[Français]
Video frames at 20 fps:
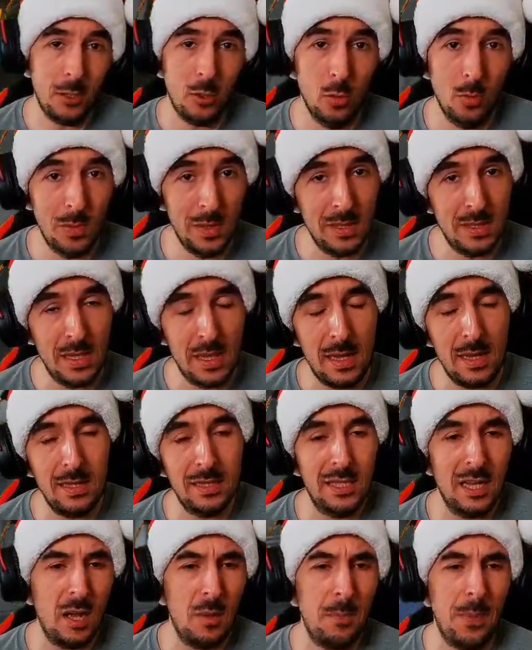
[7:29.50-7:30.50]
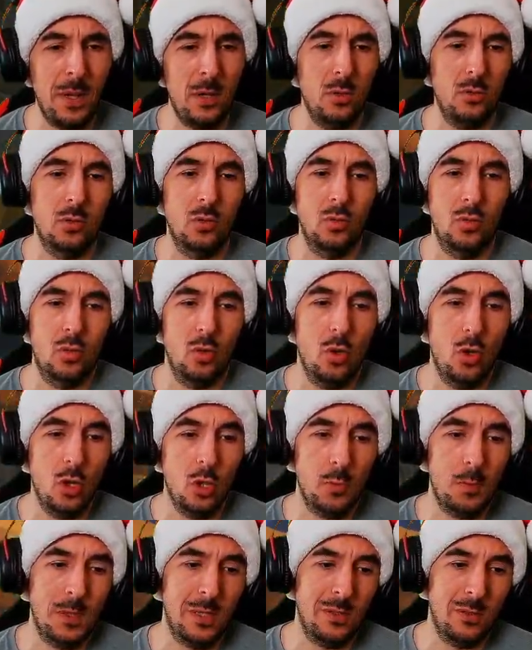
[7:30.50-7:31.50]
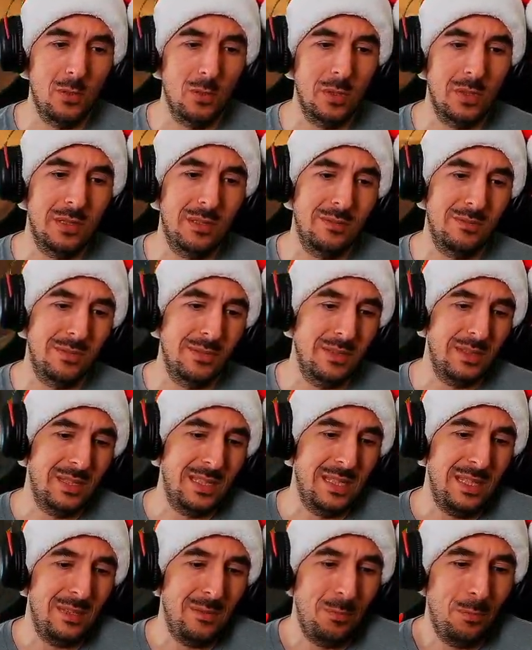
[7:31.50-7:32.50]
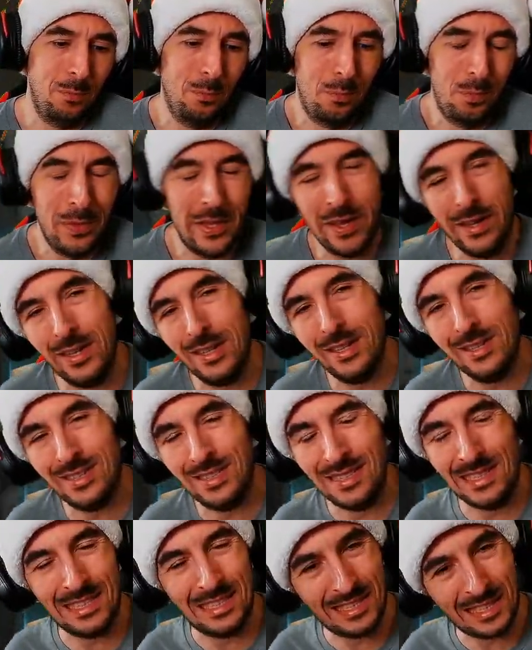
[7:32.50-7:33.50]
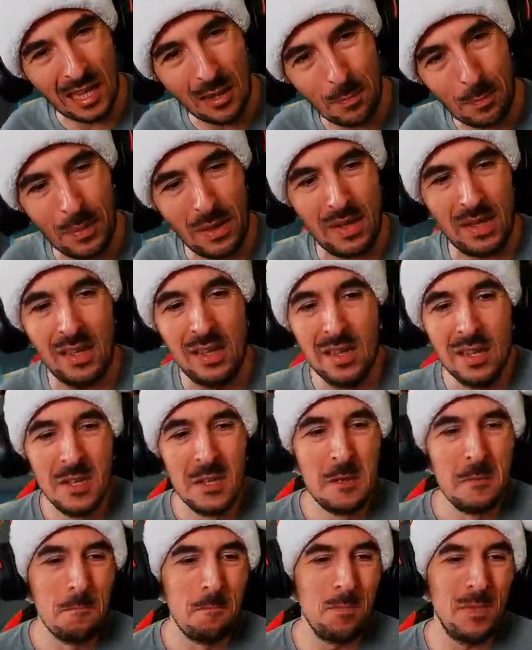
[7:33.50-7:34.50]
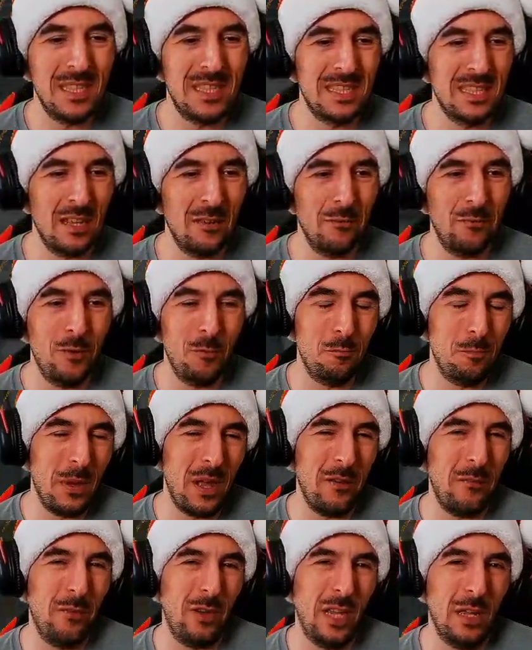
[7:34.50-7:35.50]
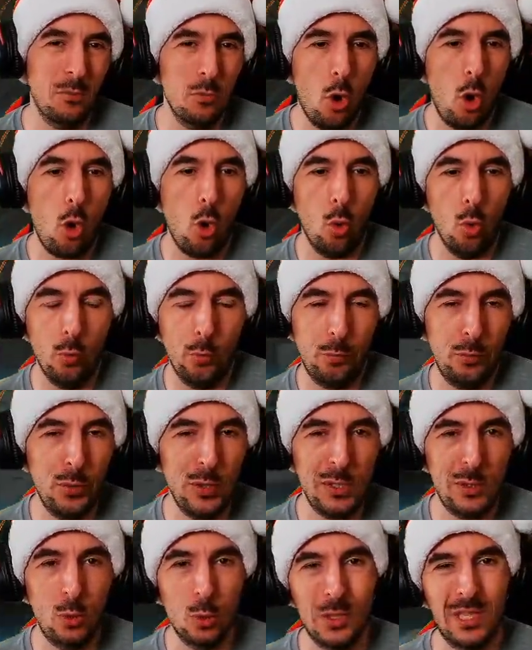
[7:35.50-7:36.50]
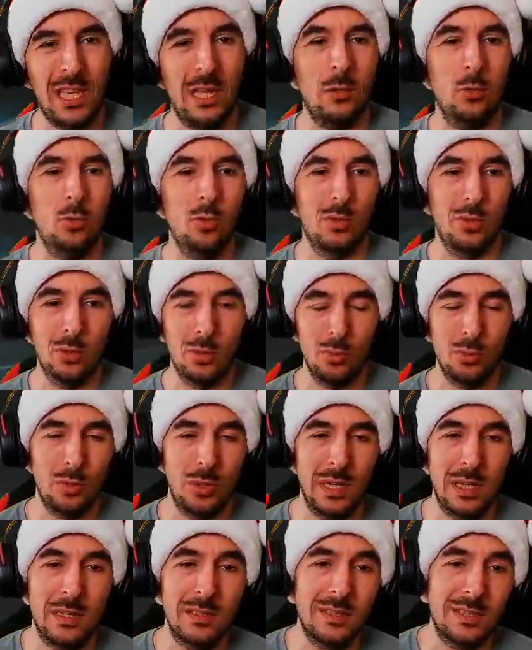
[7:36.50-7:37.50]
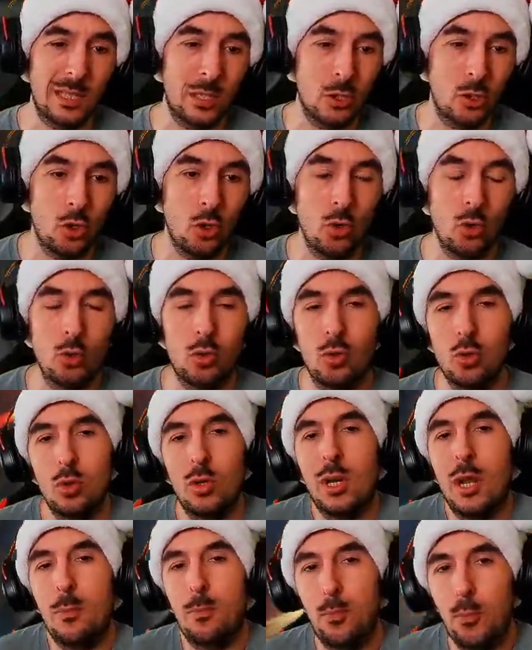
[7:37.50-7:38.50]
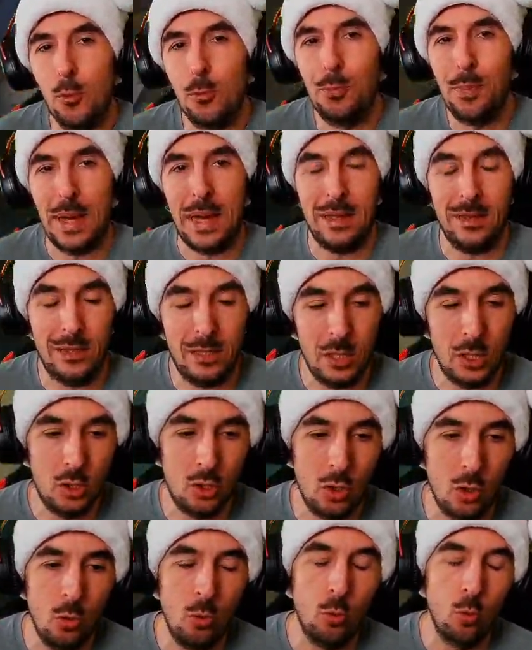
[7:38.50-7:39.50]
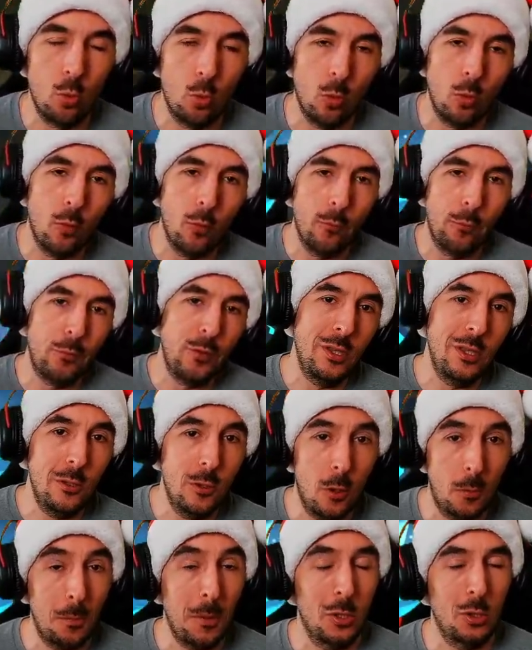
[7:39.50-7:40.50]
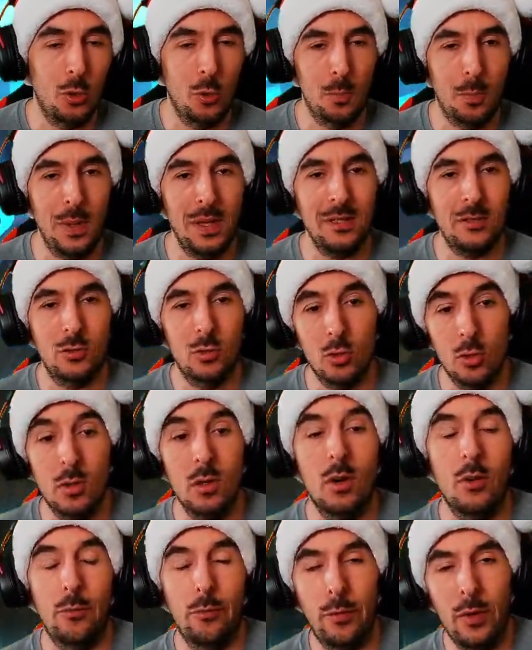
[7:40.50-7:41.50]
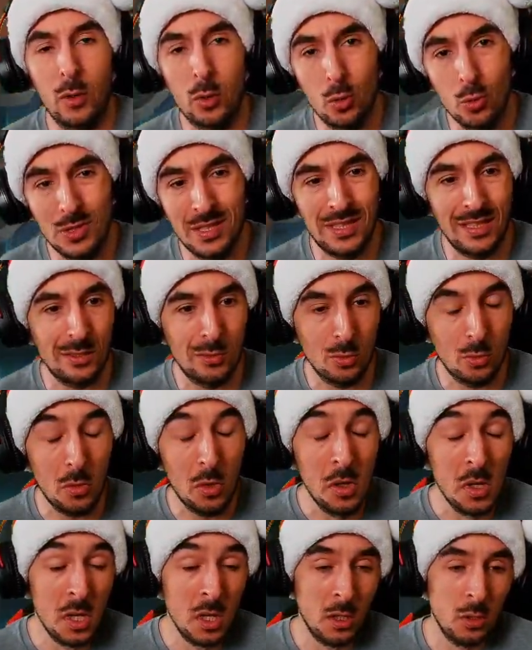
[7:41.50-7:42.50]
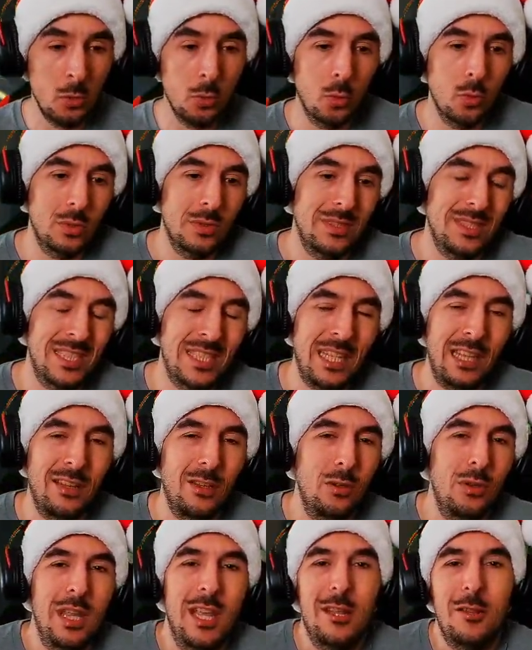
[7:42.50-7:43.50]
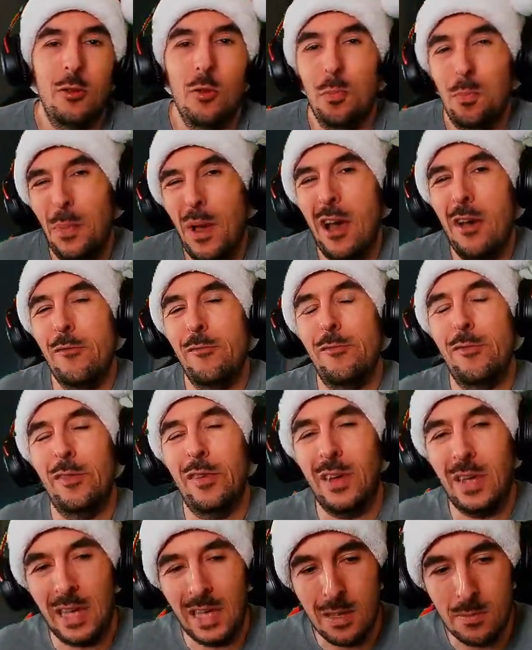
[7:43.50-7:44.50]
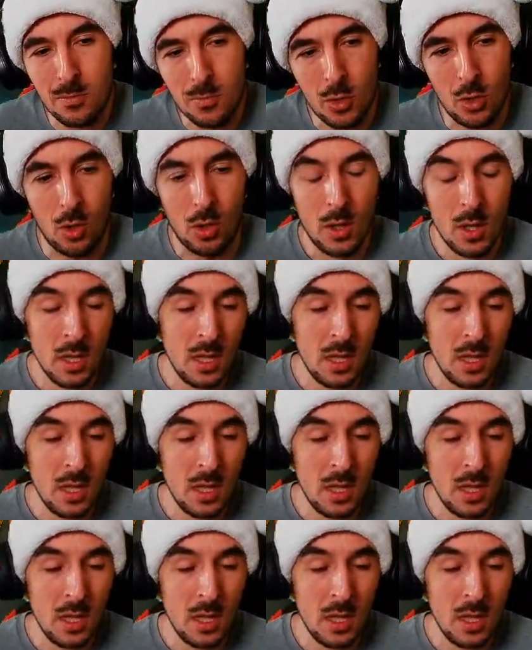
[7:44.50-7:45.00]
que Blizzard n'ira pas dans ce sens, parce que c'est bien, c'est sympa, mais ça ne fait pas vraiment office de cadeau de Noël, sachant que la plupart des gens auront fini leur Battle Pass en fin de saison, donc ça n'aide pas vraiment.